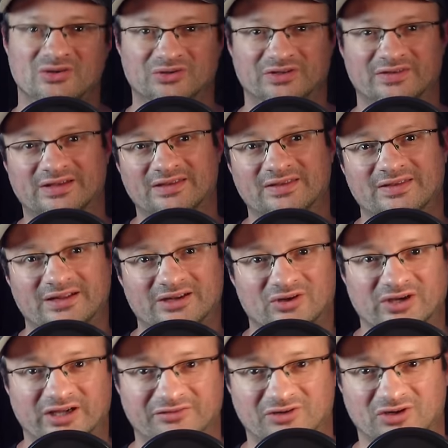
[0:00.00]
und das Ganze halt
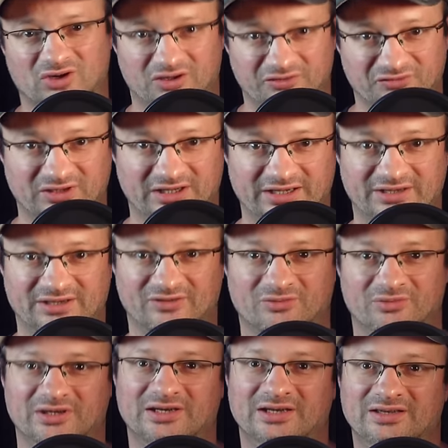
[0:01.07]
auch einfach offline,
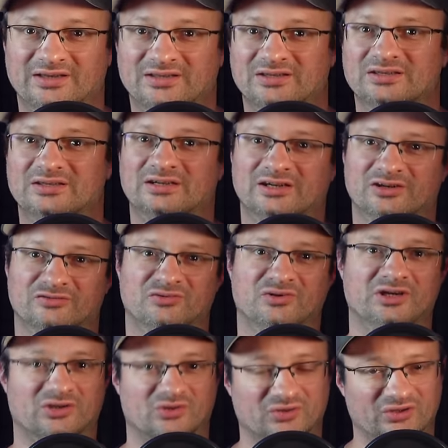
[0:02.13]
also man kann die Titel halt auch
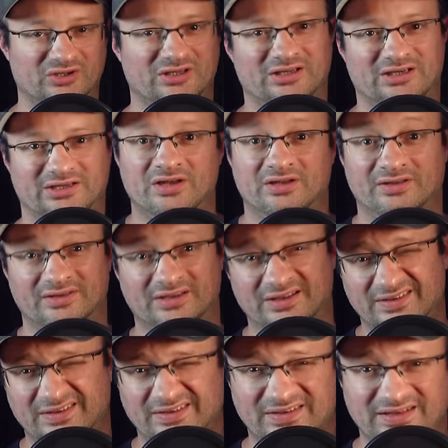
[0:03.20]
vorher runterladen. Das
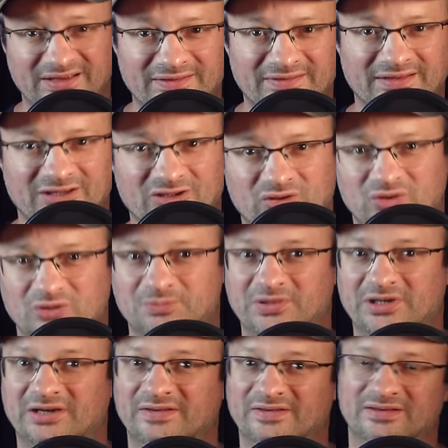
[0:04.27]
Ganze ist jederzeit
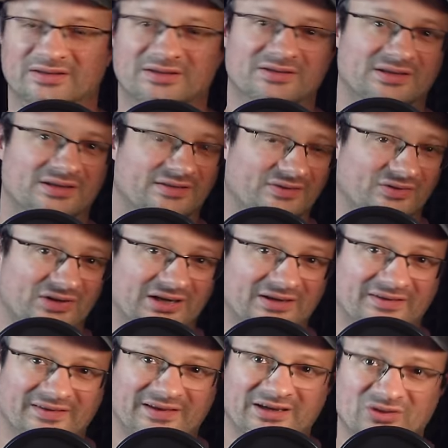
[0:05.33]
kündbar, es sind
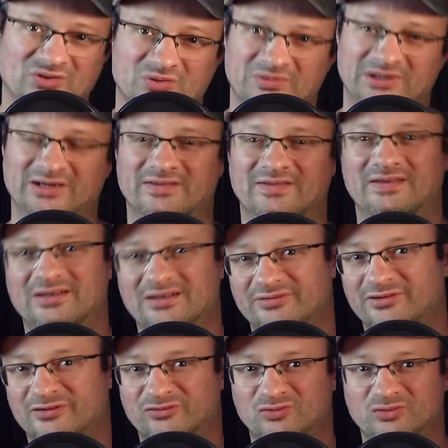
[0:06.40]
internationale Zeitungen, Magazine
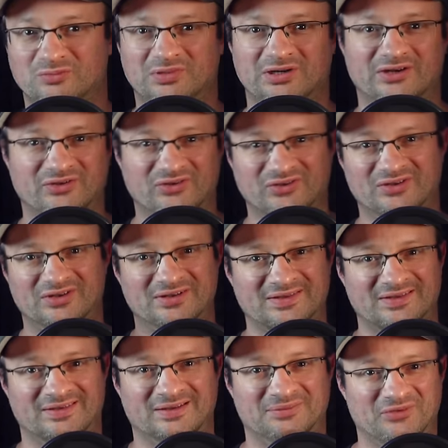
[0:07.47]
verfügbar, also es sind
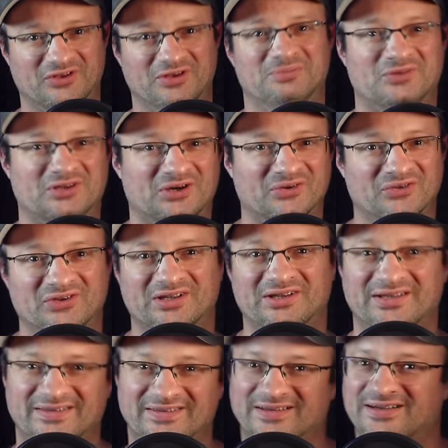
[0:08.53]
insgesamt 7000
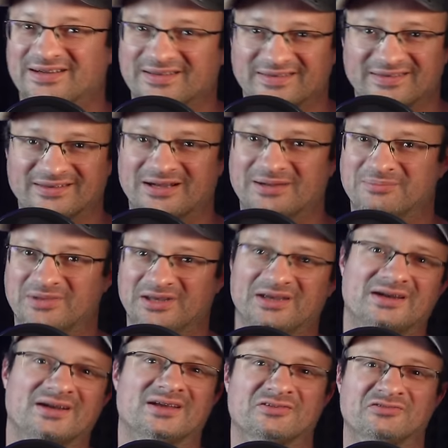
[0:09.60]
an der Zahl, das ist halt
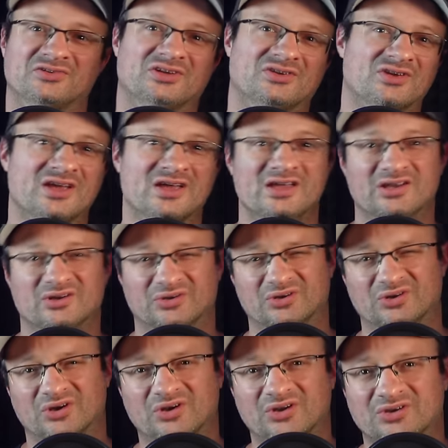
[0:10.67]
mega heftig. Und
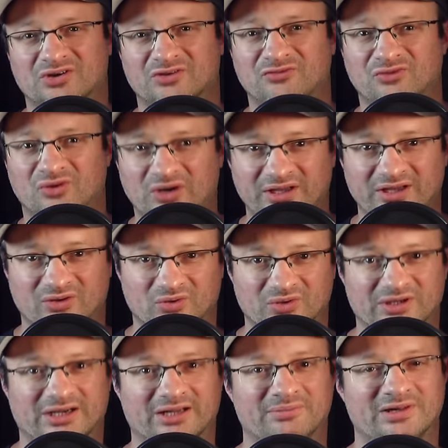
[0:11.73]
ihr könnt euch auch vorher
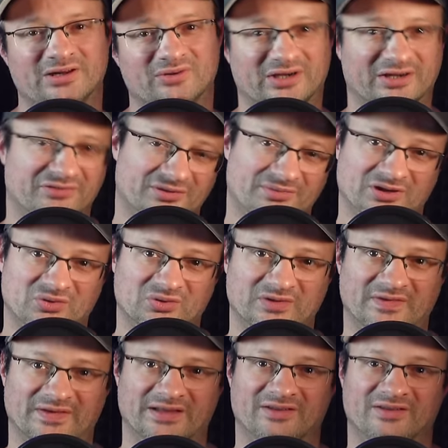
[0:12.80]
ohne Anmeldung einfach mal
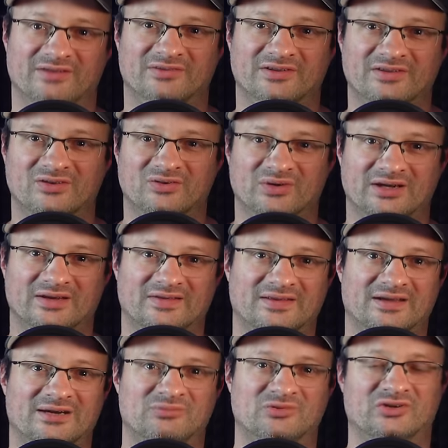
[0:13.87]
kurz ansehen, was die so
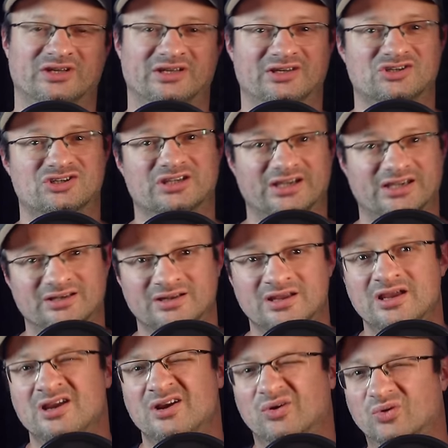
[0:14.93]
alles haben und dann entscheiden.
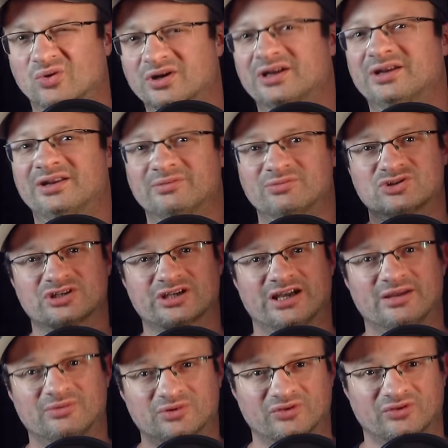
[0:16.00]
Oder in der
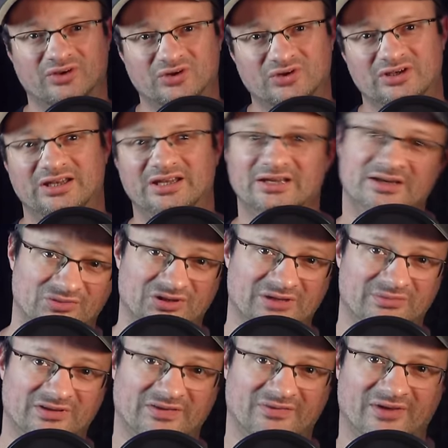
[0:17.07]
Beschreibung ist auch ein Link, mit
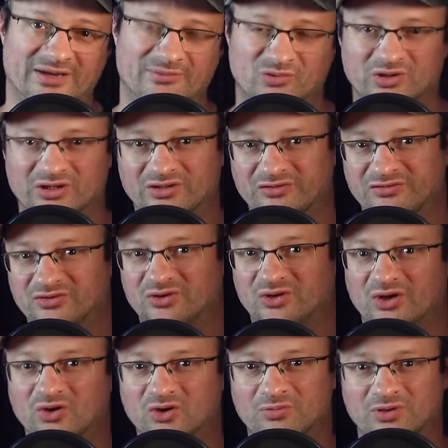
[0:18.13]
dem ihr zwei Monate für einen
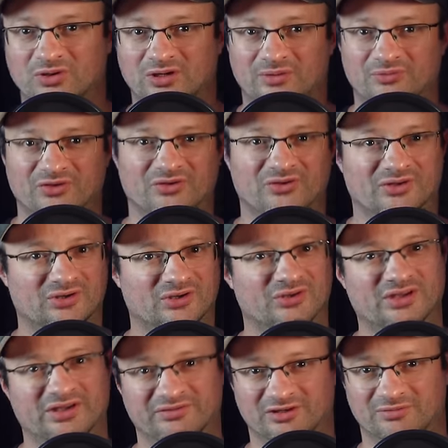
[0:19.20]
Euro bekommt, also da
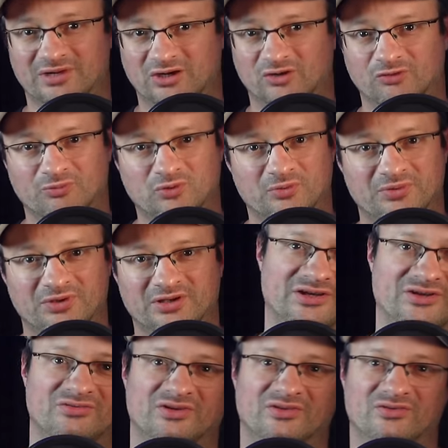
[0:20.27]
könnt ihr einfach mal
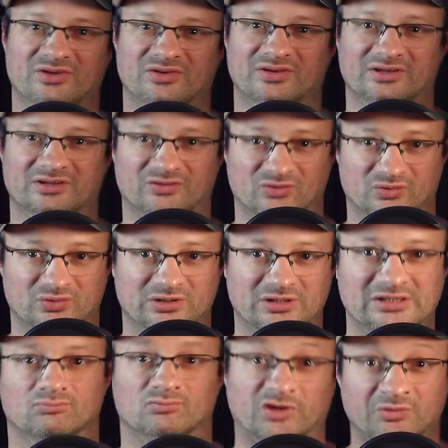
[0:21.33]
ausprobieren. Ich fand es, wie gesagt, ganz cool.
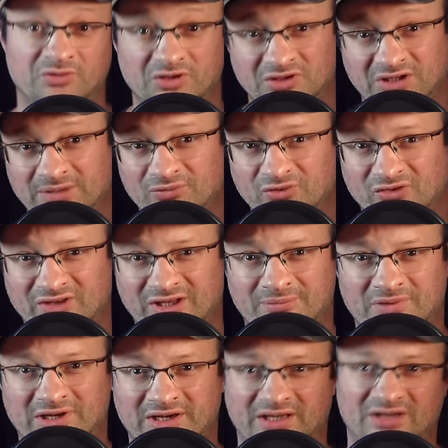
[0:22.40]
Was mich in dem
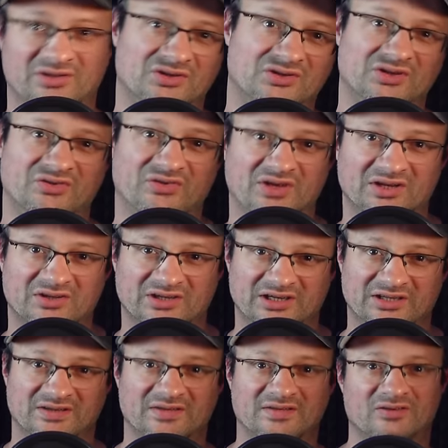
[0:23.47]
Zusammenhang echt interessiert
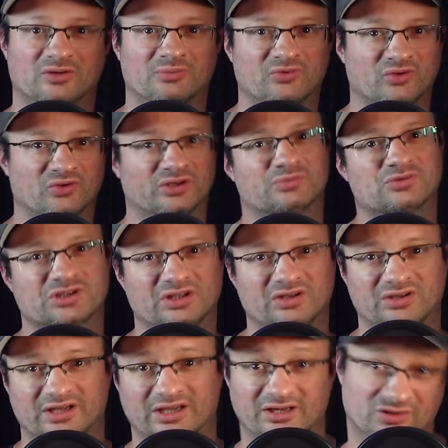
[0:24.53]
hat, ist, ob es unterm
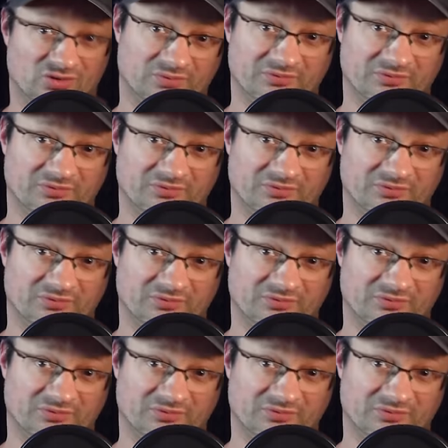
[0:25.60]
Strich eigentlich